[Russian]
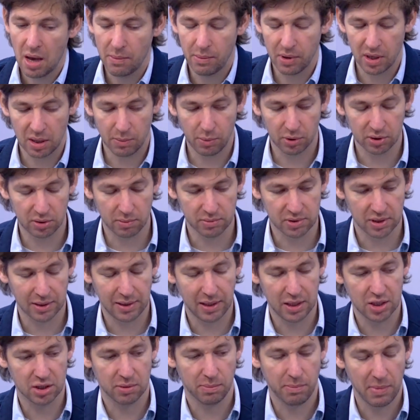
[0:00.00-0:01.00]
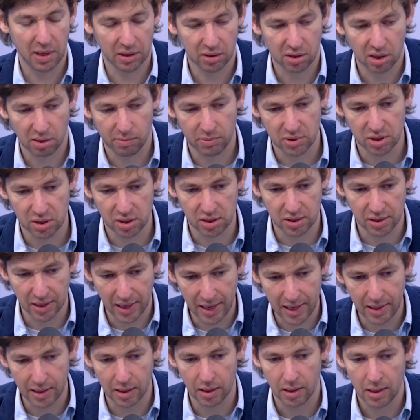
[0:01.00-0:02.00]
Мы работаем с отличным ментором из
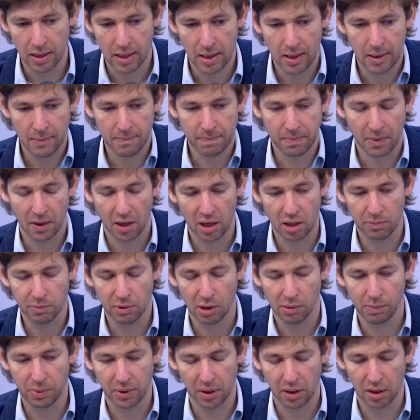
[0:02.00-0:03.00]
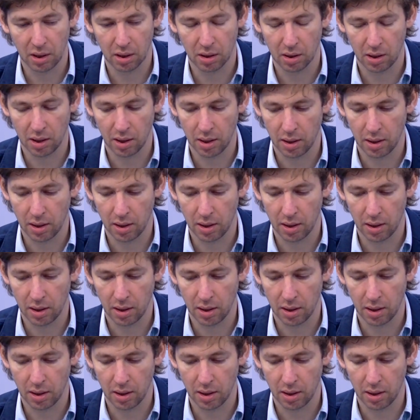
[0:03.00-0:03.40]
Израиля, Инбал Приел,